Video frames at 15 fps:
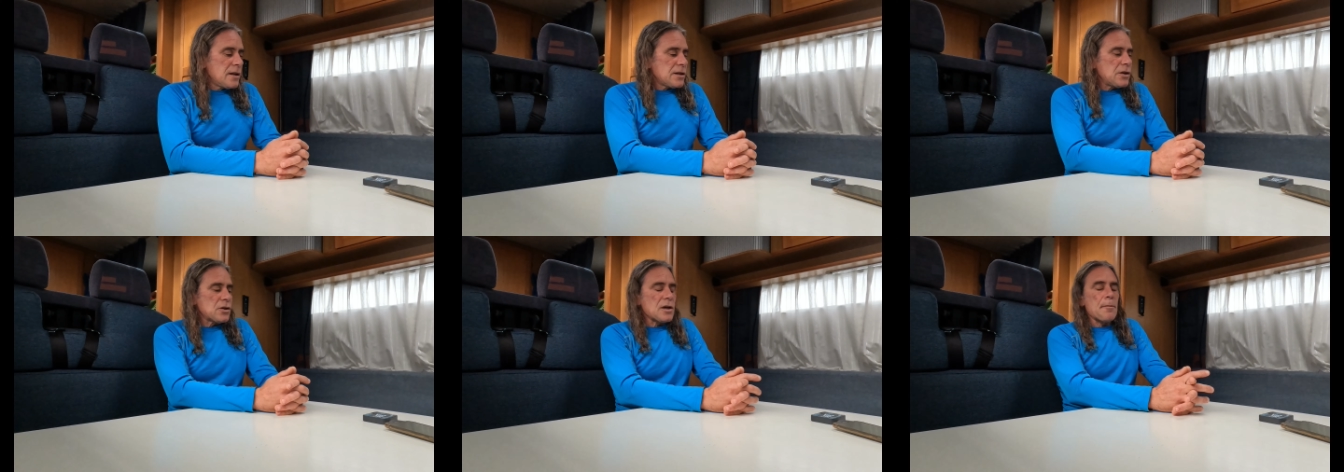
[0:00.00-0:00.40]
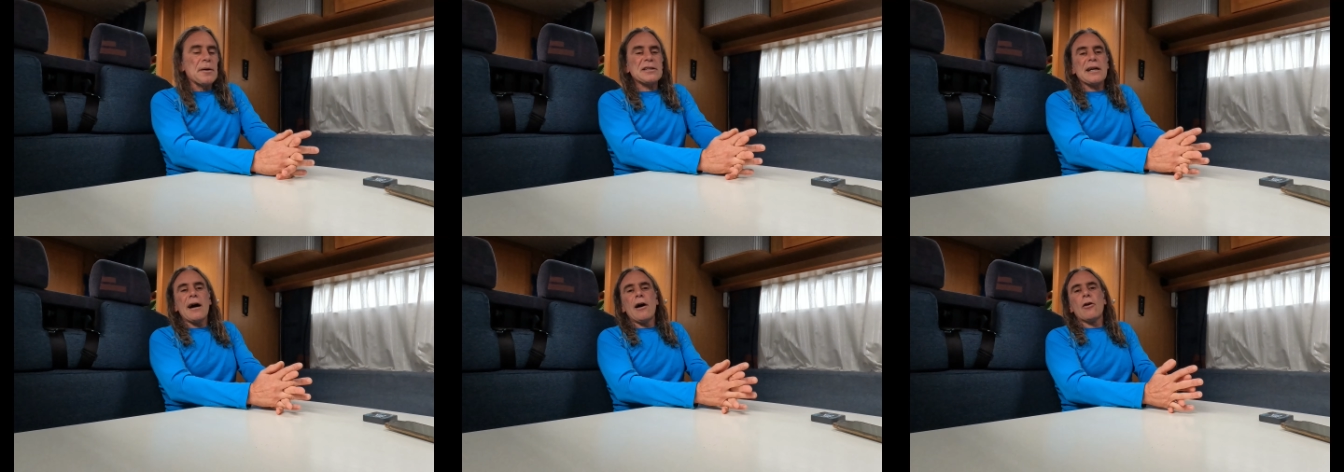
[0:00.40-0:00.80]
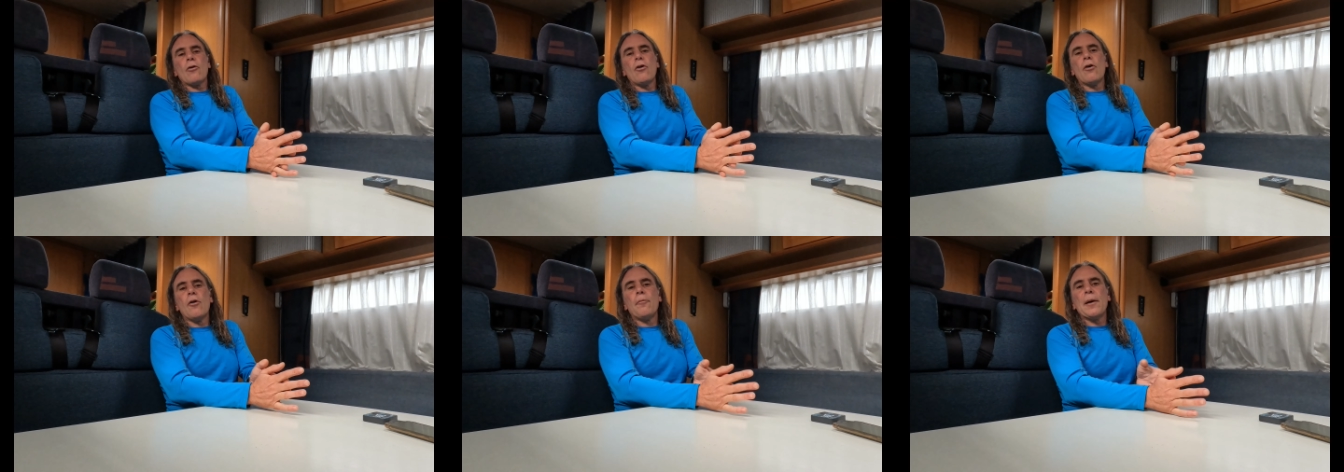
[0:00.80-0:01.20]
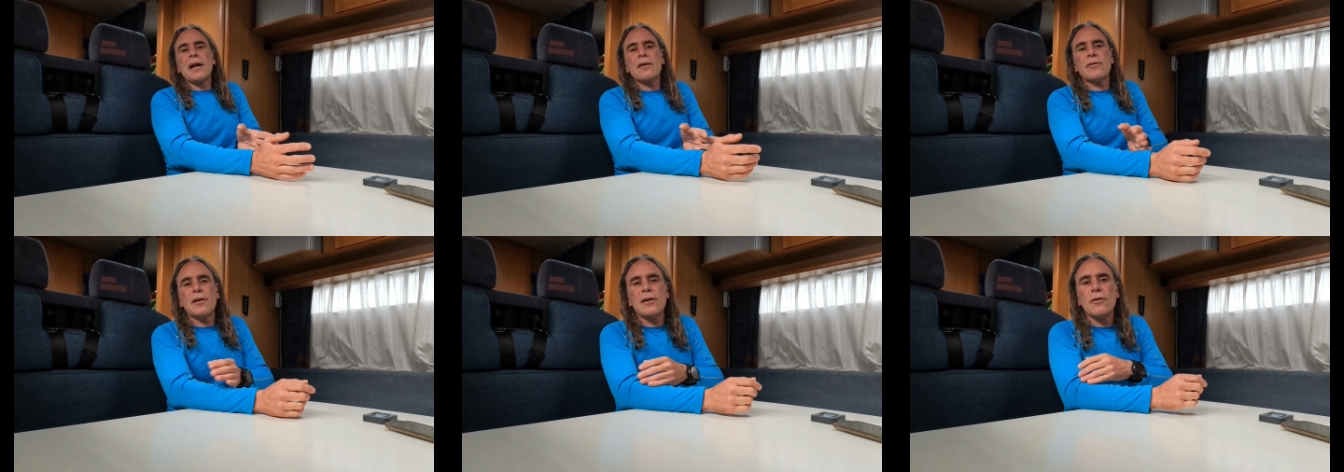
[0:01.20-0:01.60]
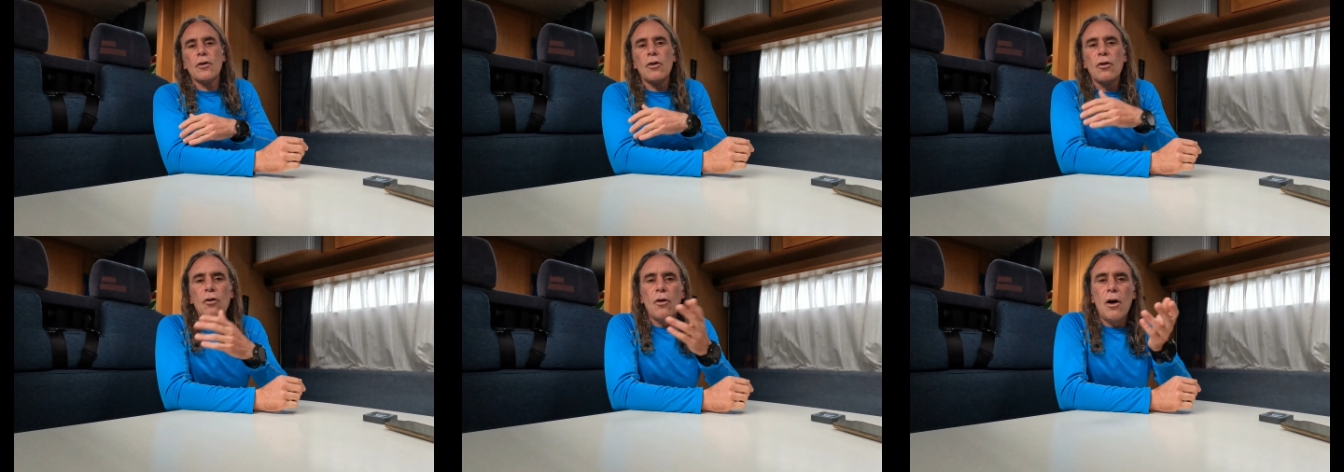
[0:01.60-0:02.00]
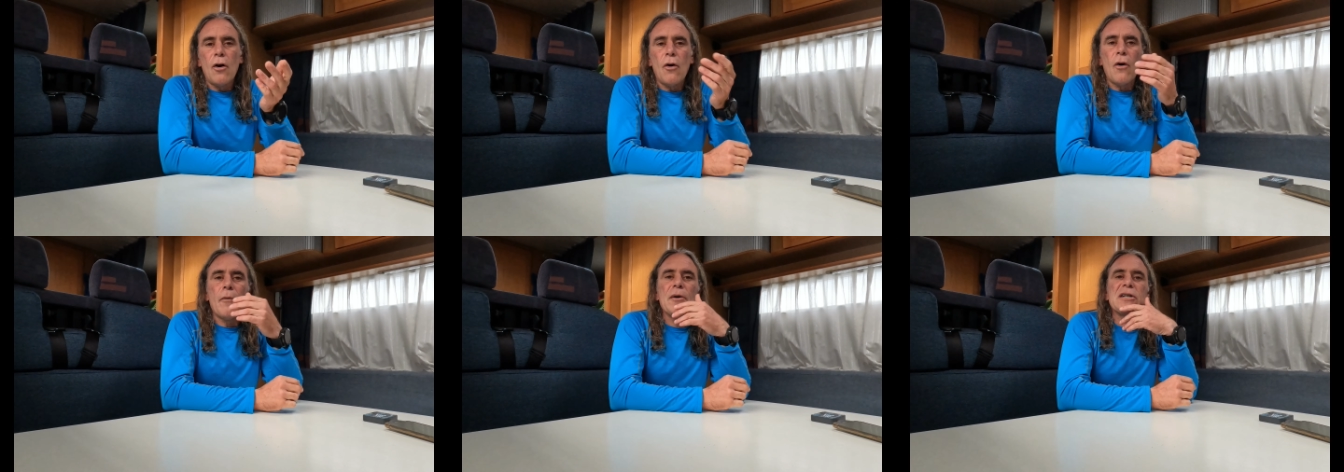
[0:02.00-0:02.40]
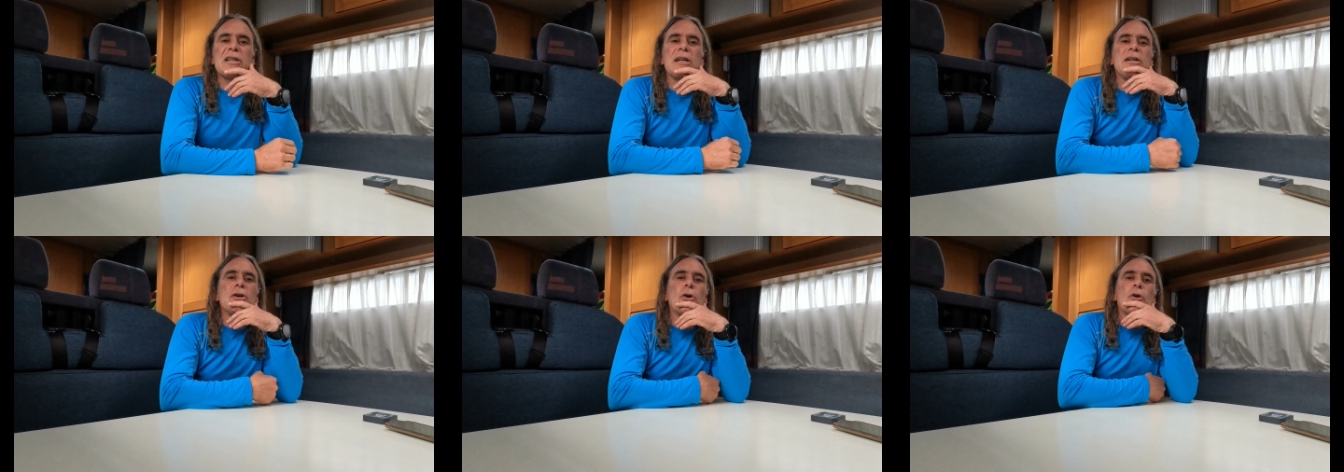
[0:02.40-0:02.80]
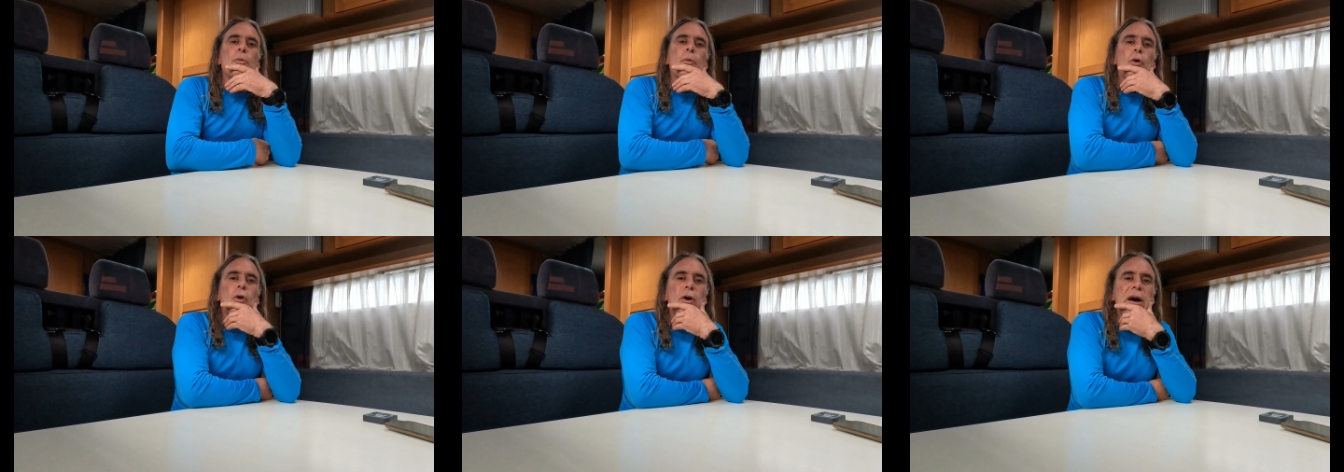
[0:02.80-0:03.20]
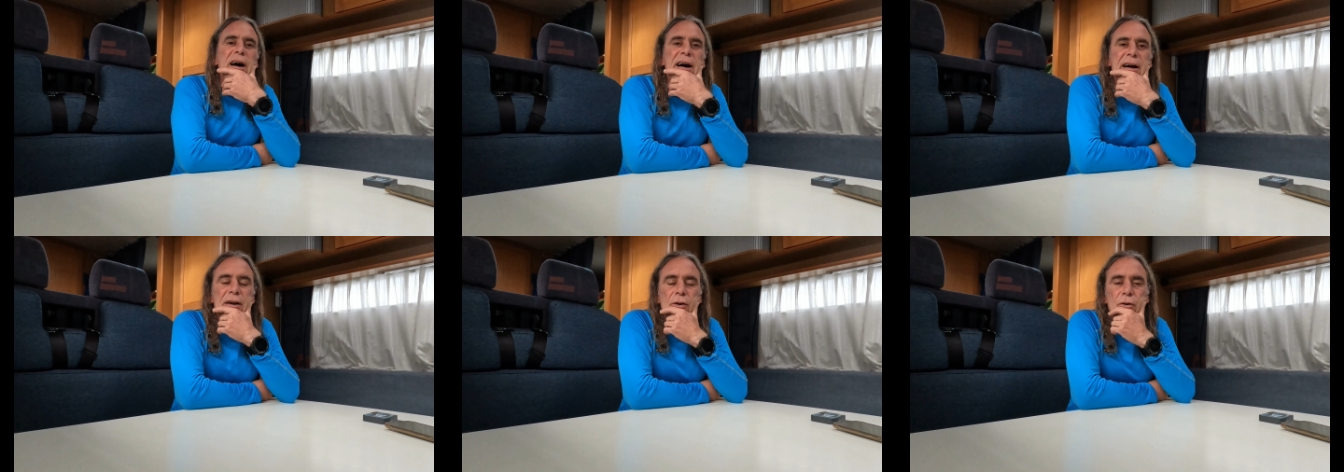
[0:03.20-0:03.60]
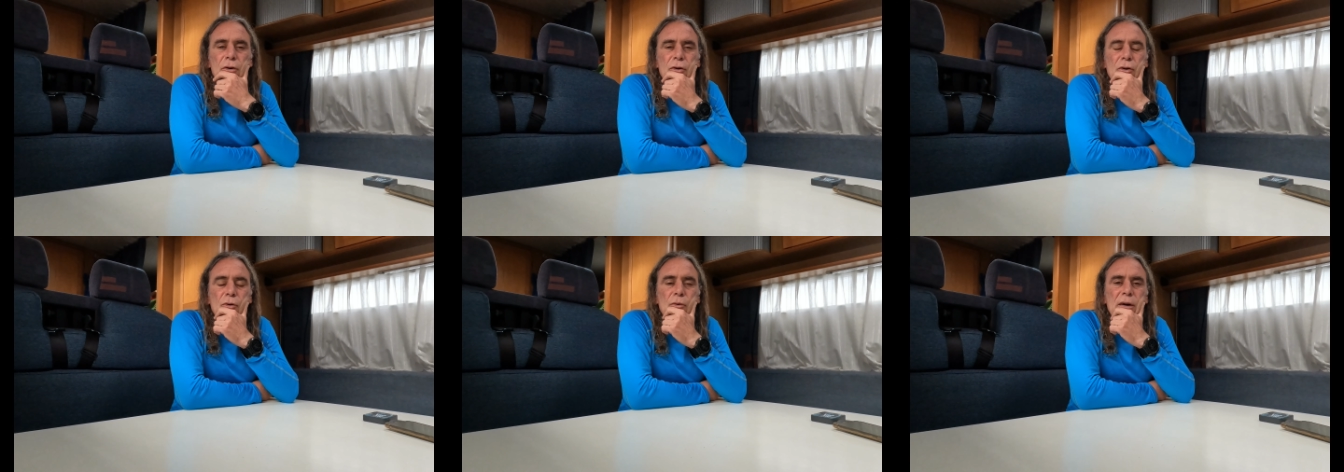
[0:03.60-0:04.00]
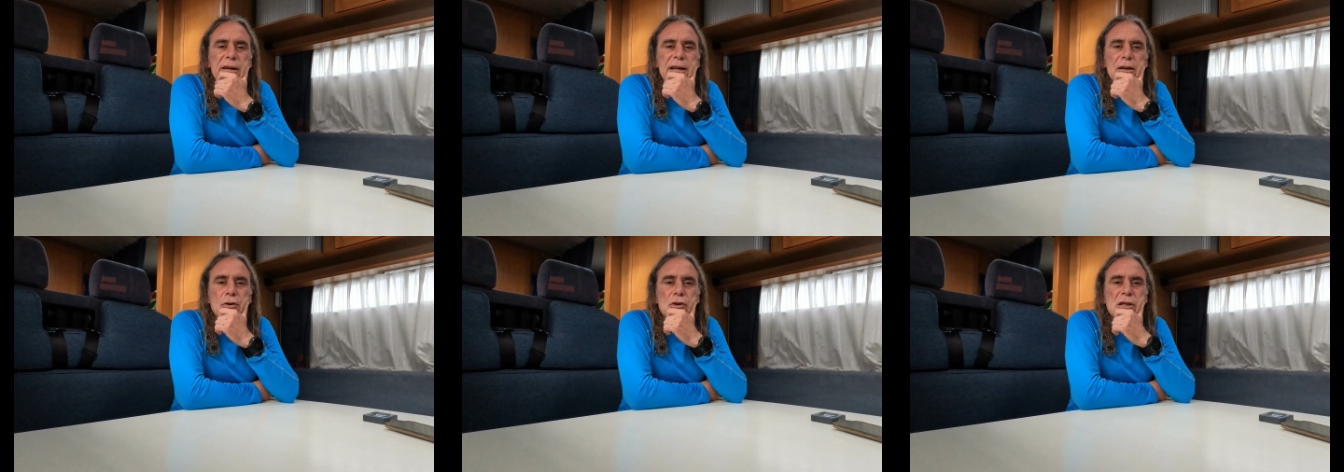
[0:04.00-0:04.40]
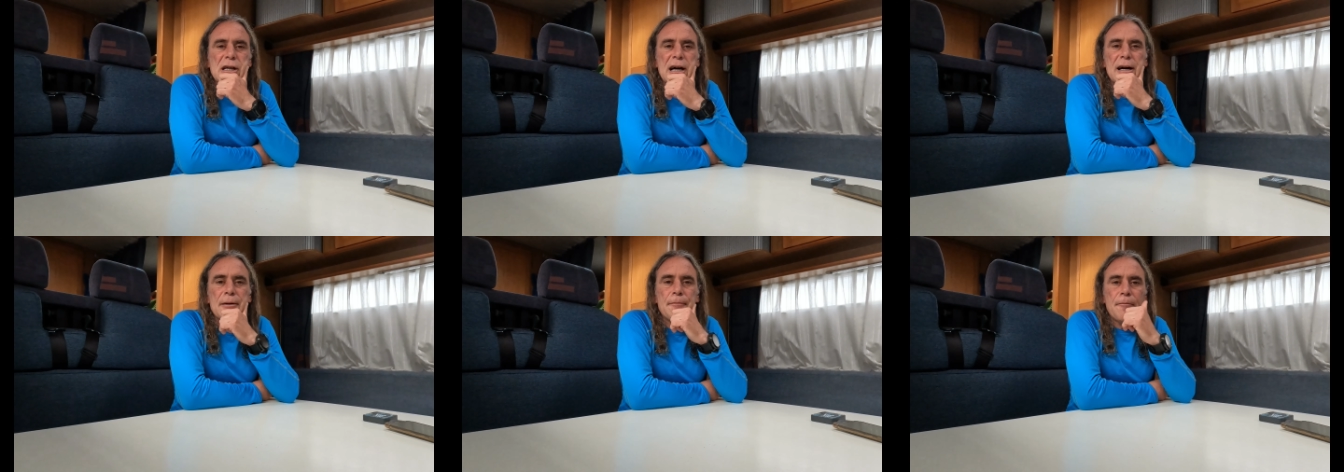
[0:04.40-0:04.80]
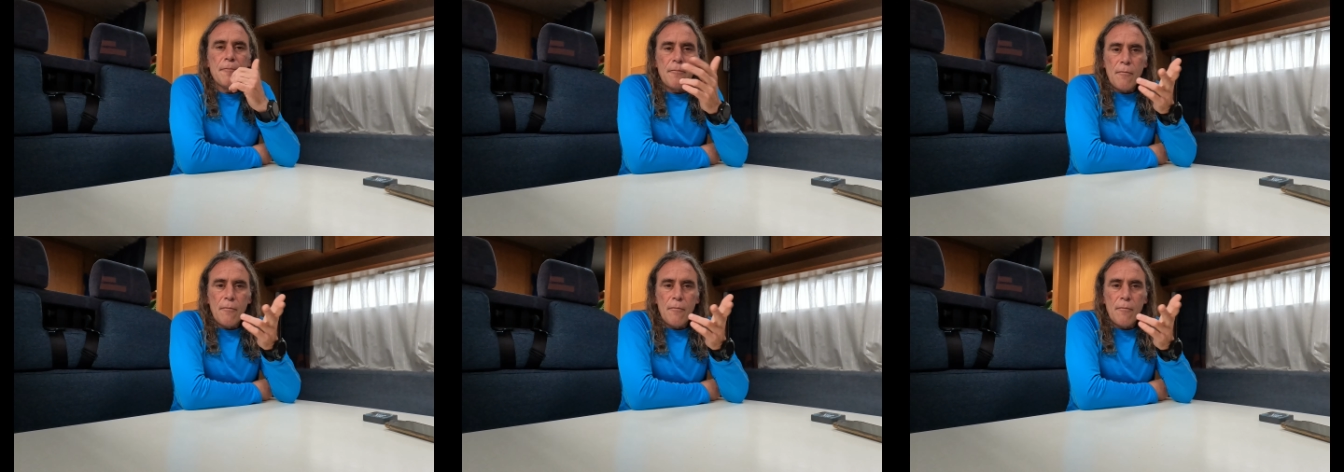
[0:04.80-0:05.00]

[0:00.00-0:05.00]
si os ha pasado algo parecido o habéis tenido que homologar o cualquier cosa,